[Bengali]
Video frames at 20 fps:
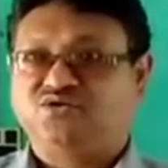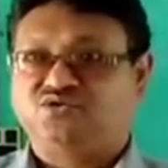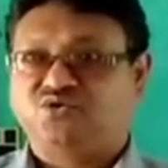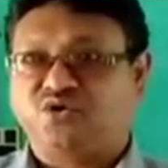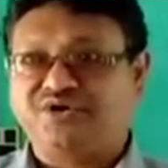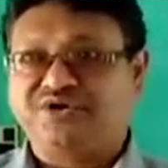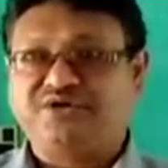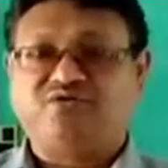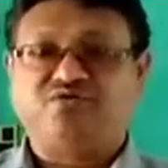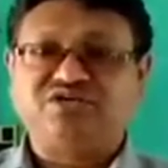
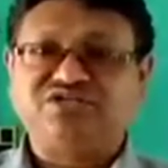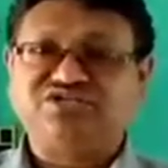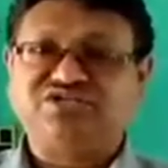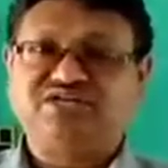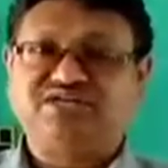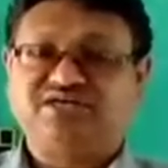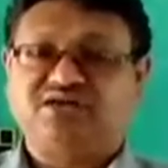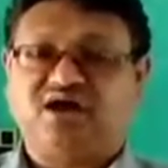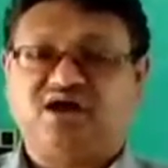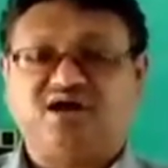তৈরি
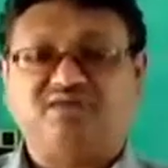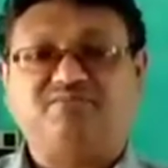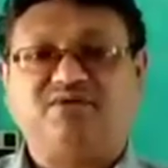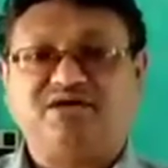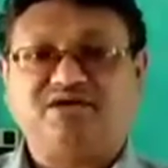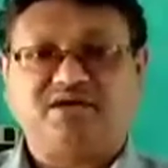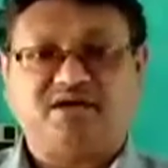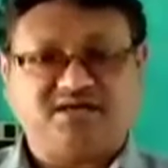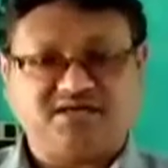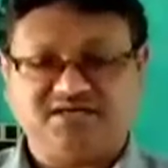করেছিলেন
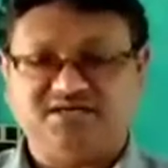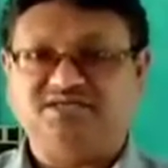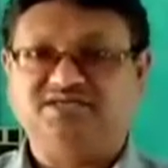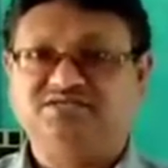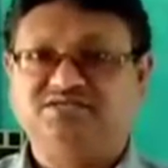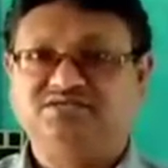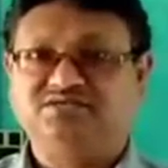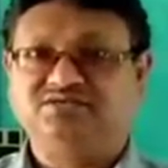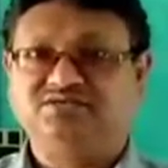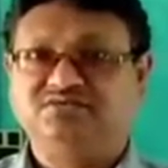হারমান হালিডি
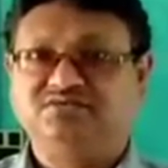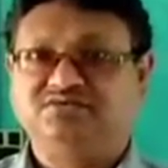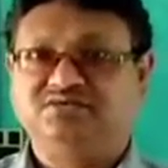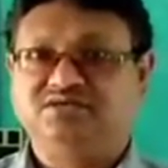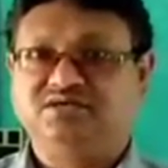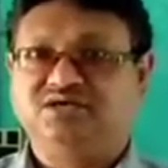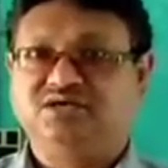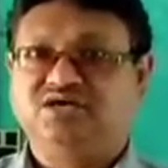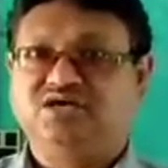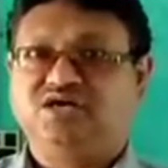
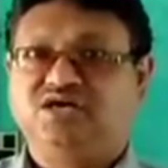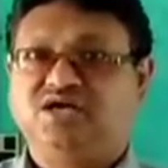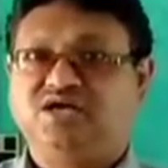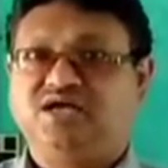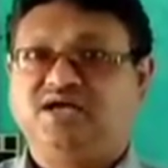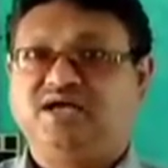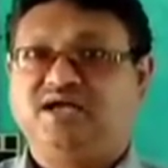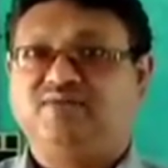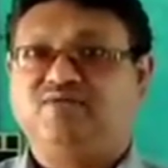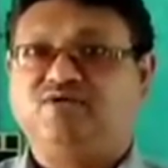
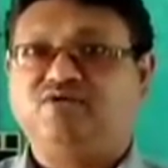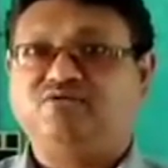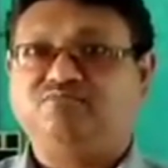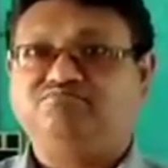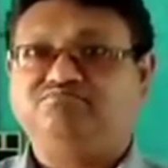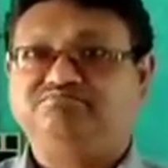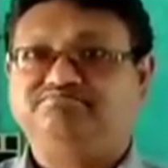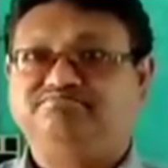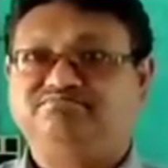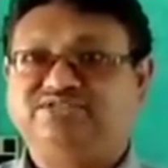এবং
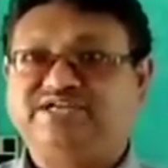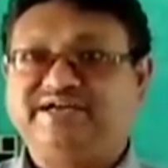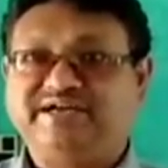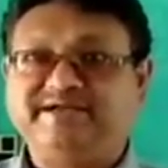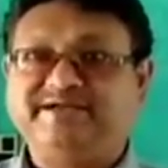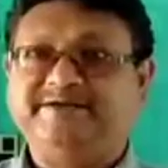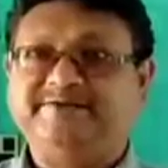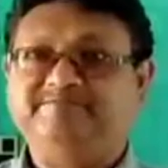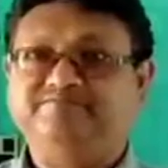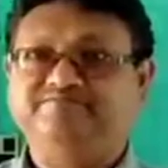
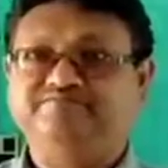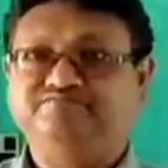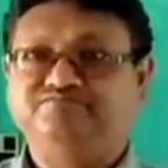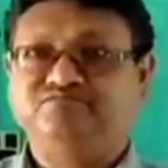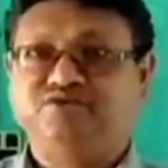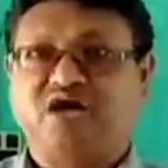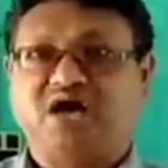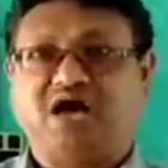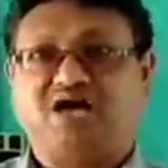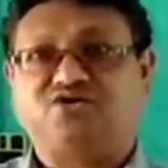তিনি
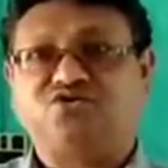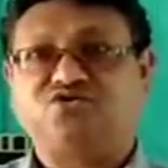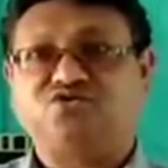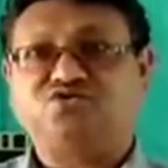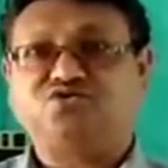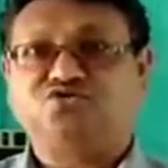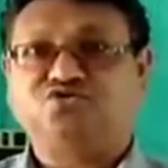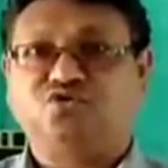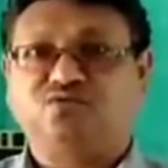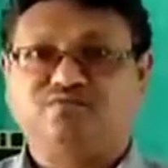
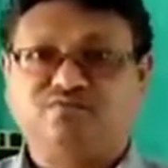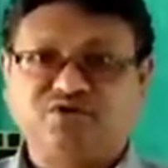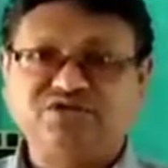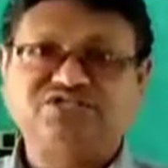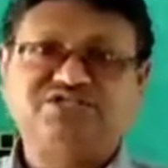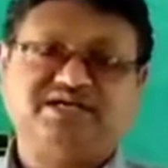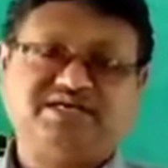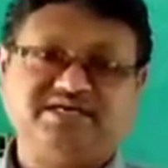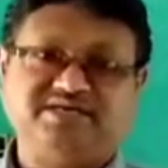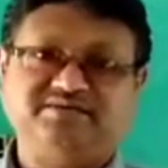আঠেরোশো
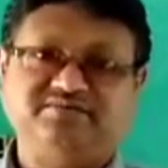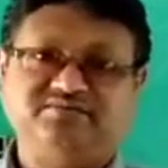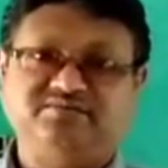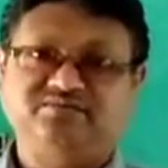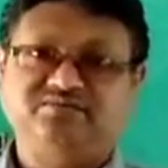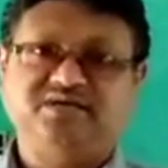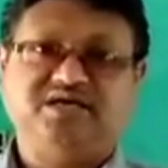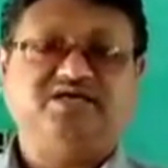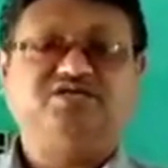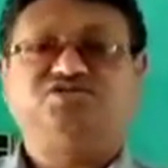সালে
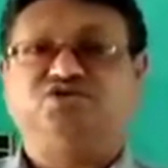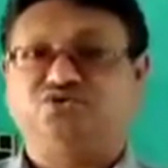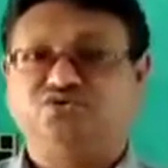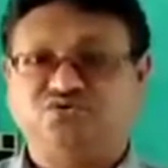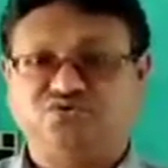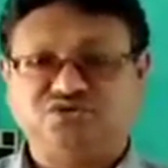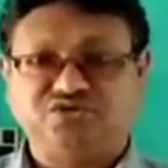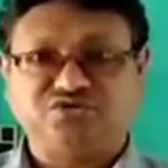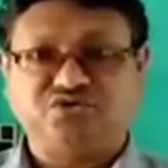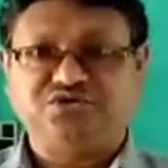এই
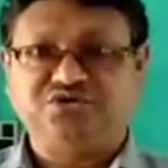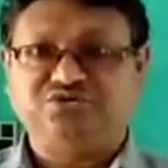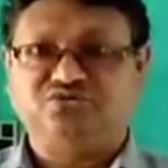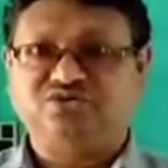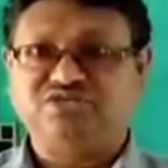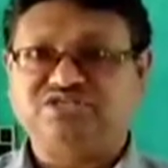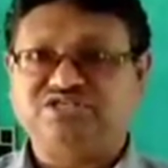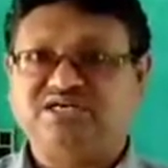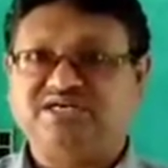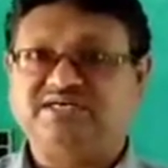যন্ত্রটি তৈরি
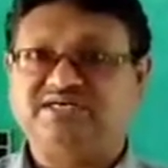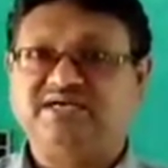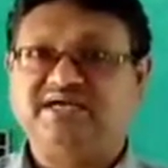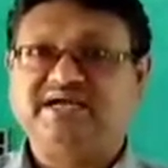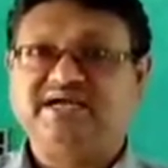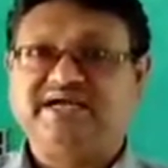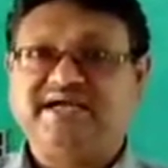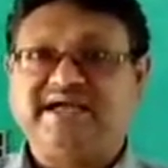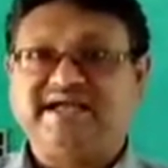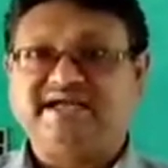করেছিলেন
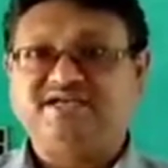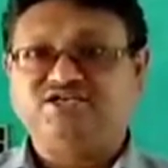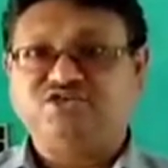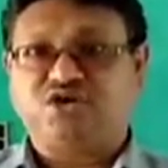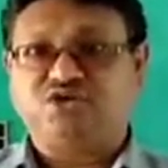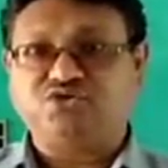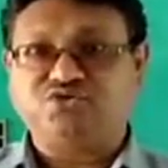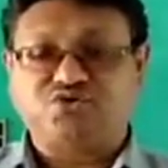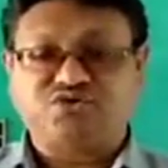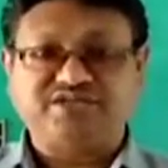এই
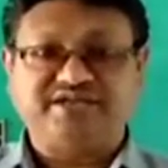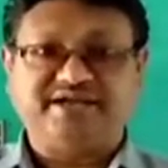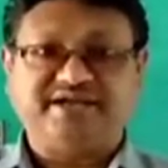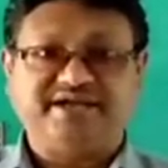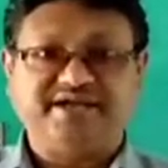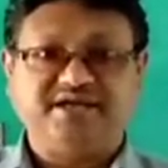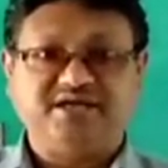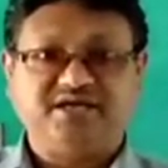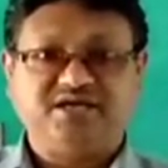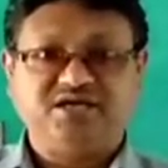যন্ত্রতে
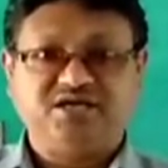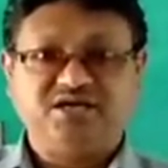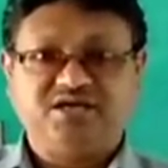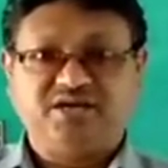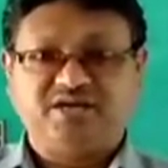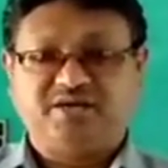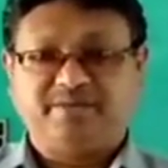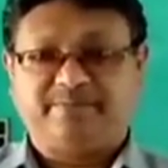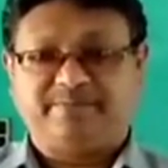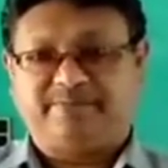
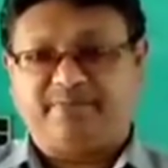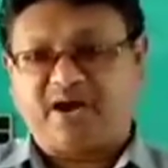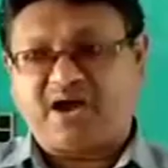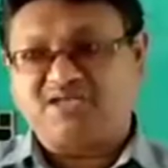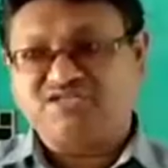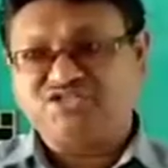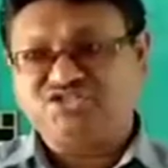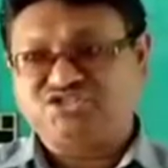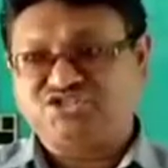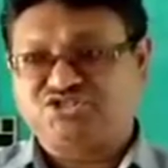
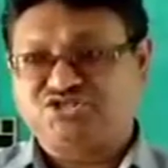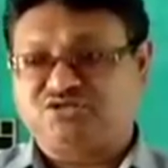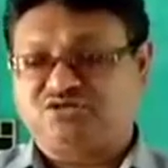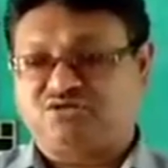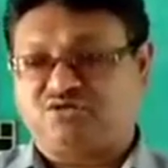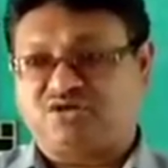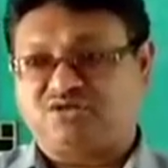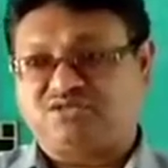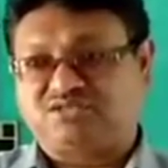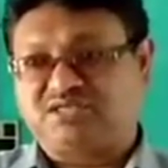পাঞ্চ
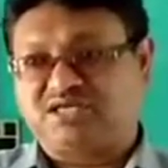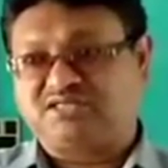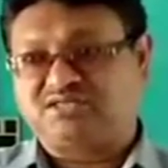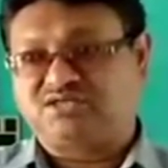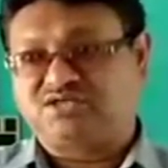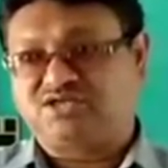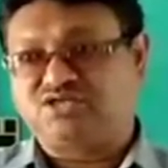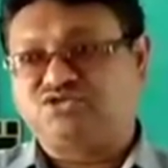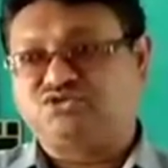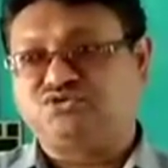অর্থাৎ
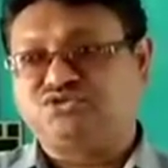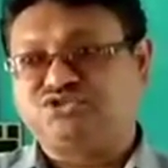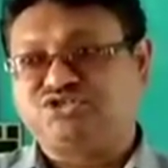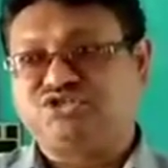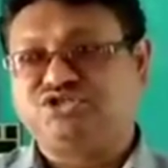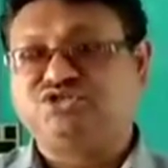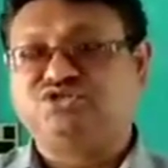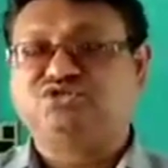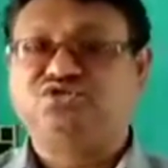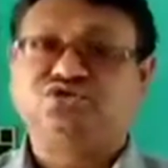কিছু
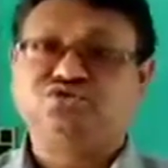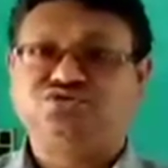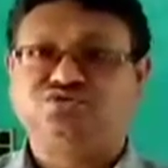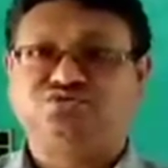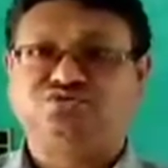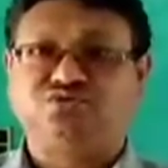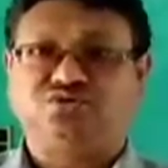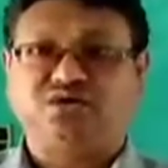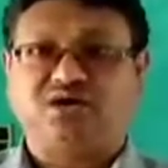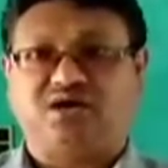
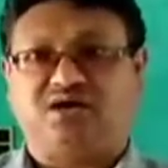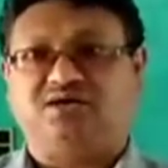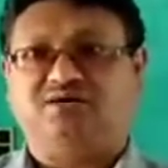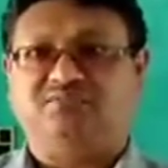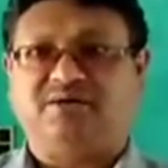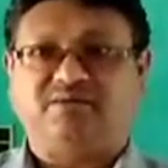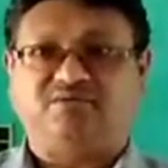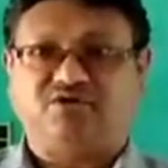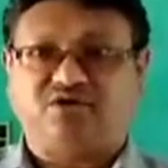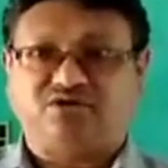ছিদ্রযুক্ত কার্ড
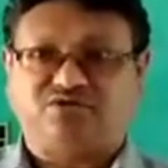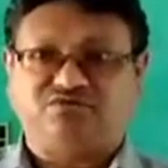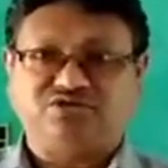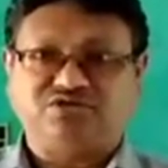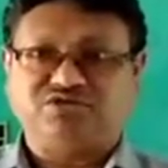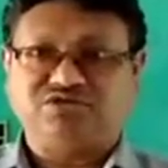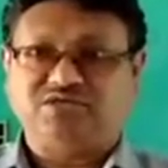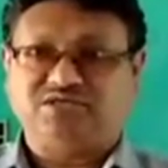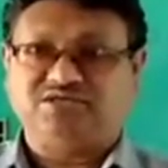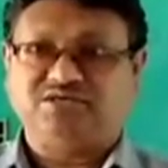ব্যবহার
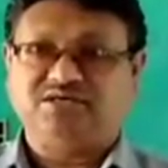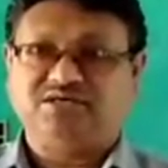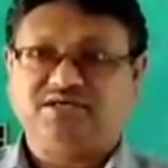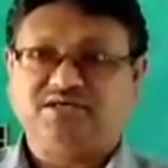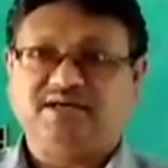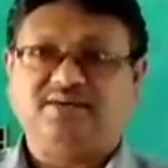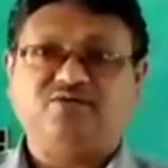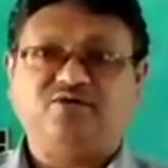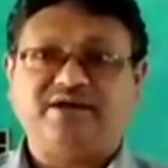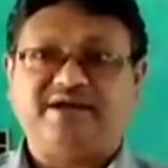করেছিলেন
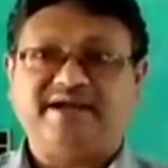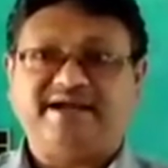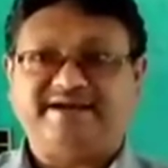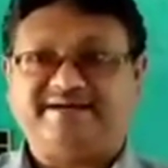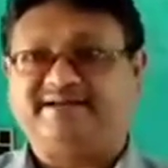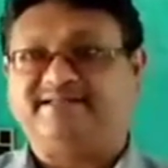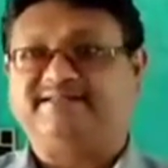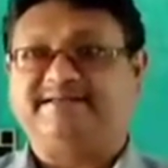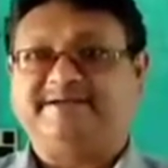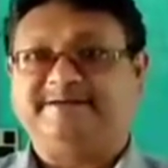এবং
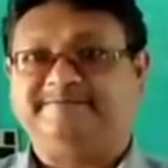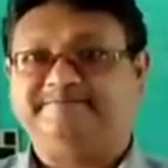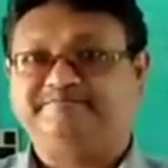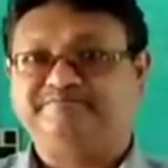এটাতে